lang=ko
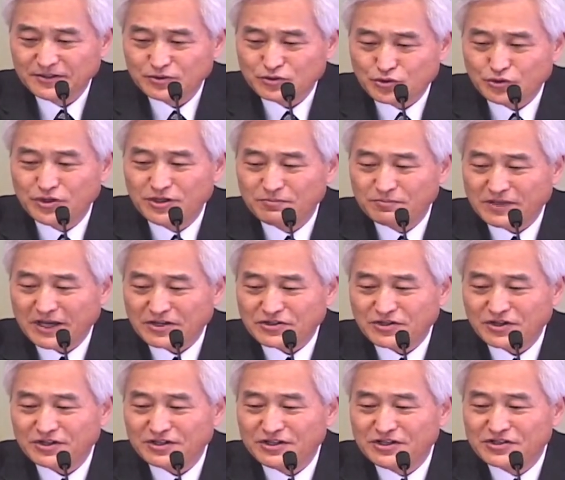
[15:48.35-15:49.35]

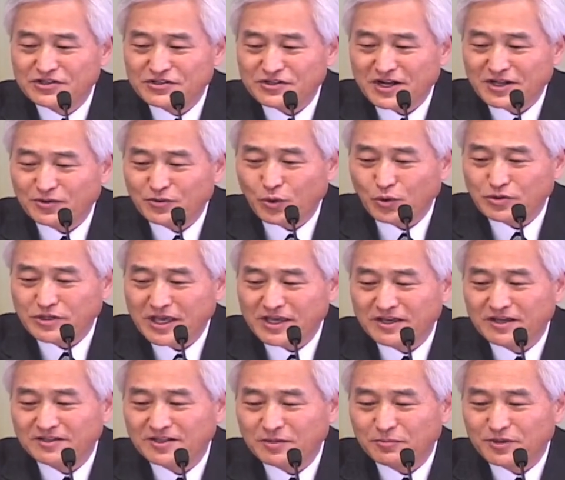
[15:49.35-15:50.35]
주님께서 있으란 곳에
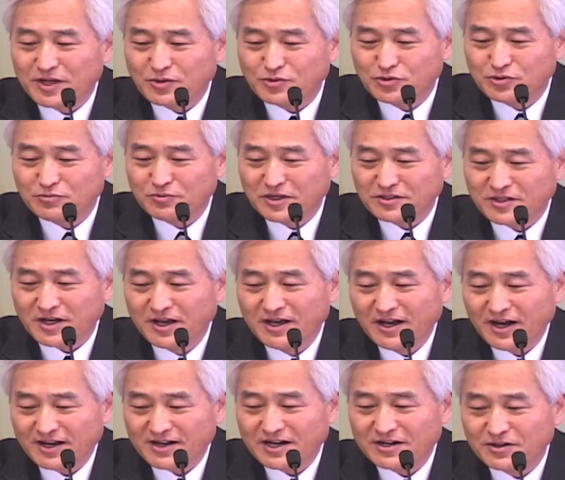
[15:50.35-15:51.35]
있기 때문에 주님께서
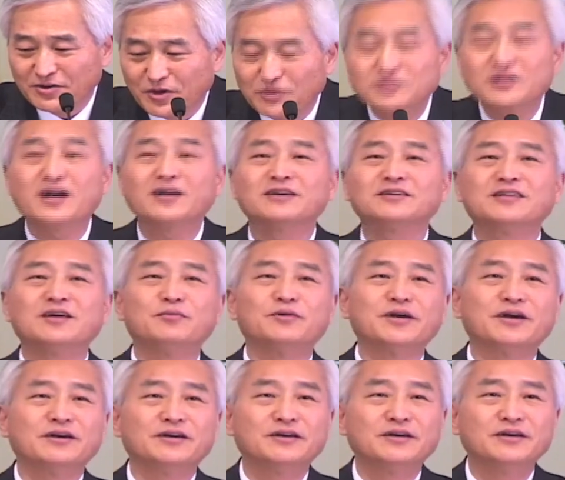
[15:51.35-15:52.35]
하라는 것을 하기
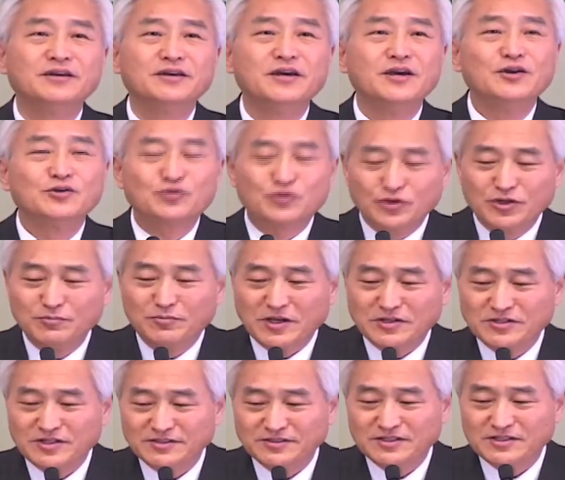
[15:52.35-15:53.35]
때문에
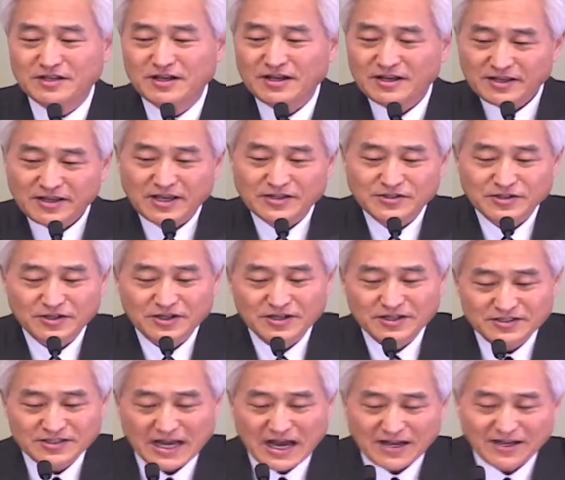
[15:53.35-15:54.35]
주님께서
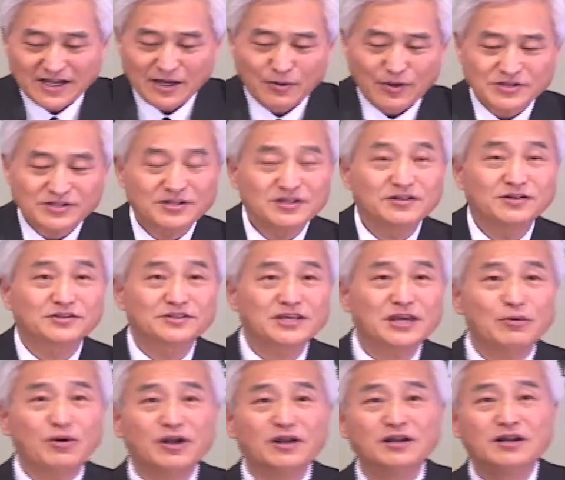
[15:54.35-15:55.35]
살라고 하시는 그
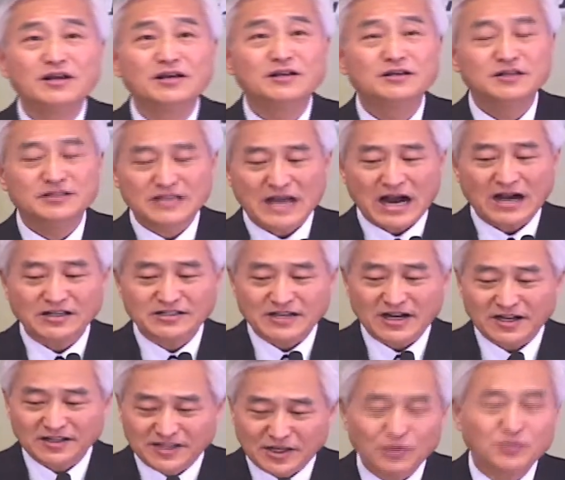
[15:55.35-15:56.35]
생활
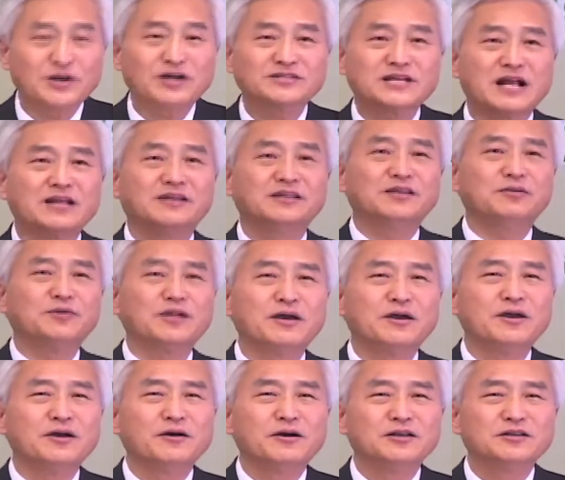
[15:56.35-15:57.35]
양상대로 내가 살기 때문에
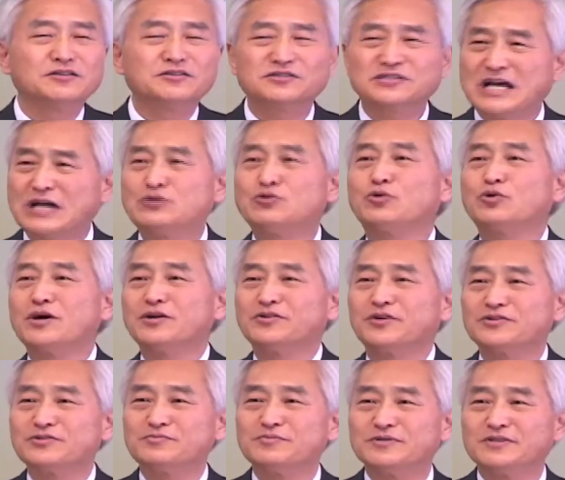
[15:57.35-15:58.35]
자족한
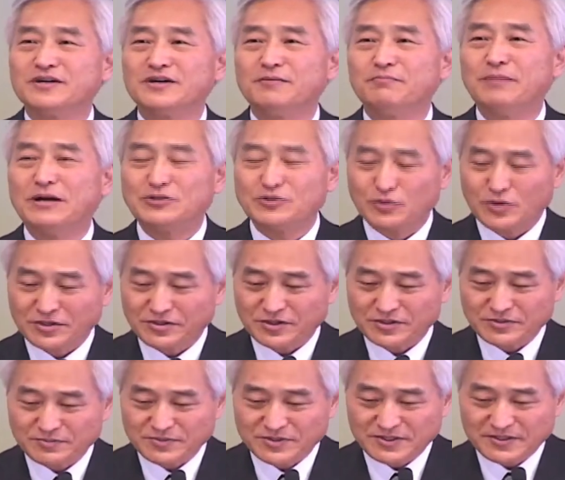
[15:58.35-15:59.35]
것입니다. 만족한
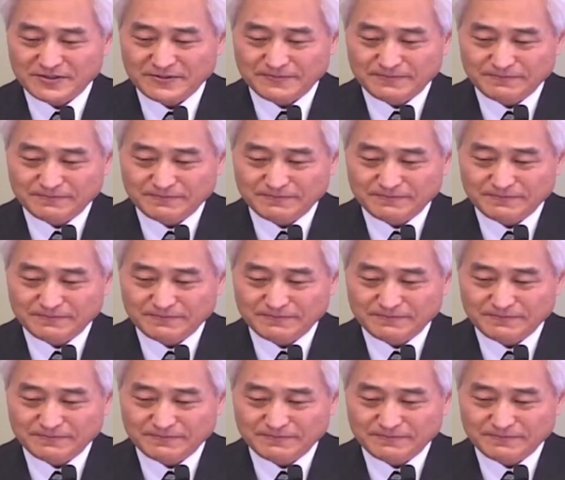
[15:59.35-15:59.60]
것입니다.